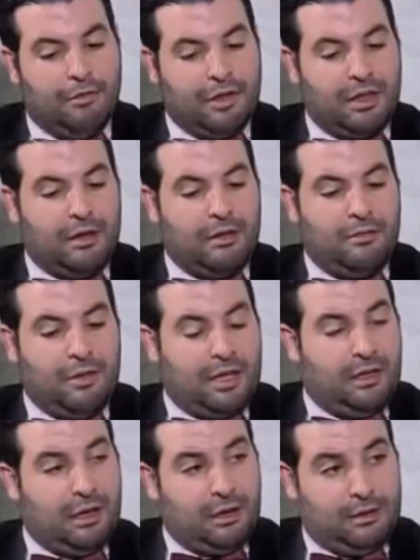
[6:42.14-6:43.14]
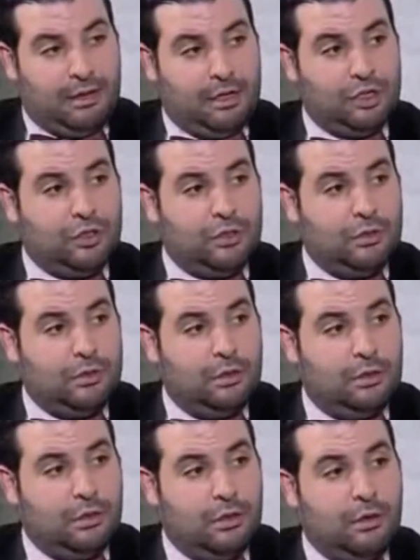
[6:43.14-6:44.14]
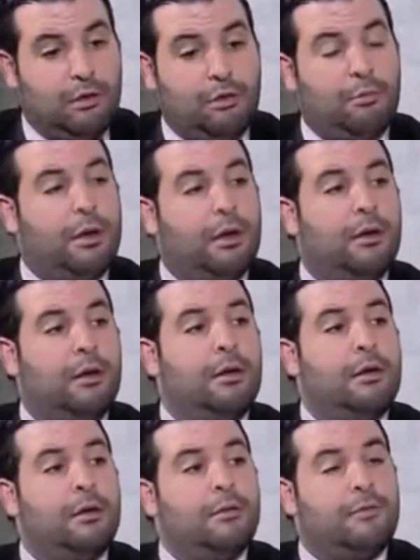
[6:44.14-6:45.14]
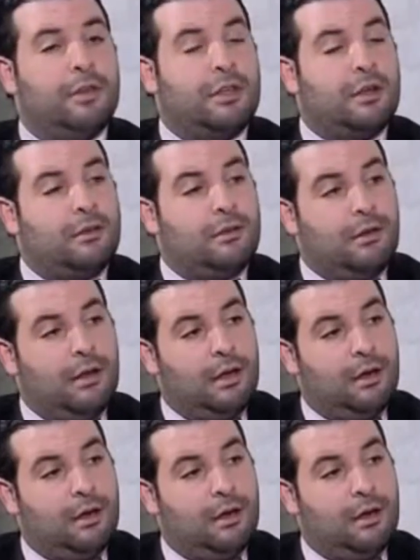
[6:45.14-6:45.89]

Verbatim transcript: فترة فترة قرطاج ثم فترة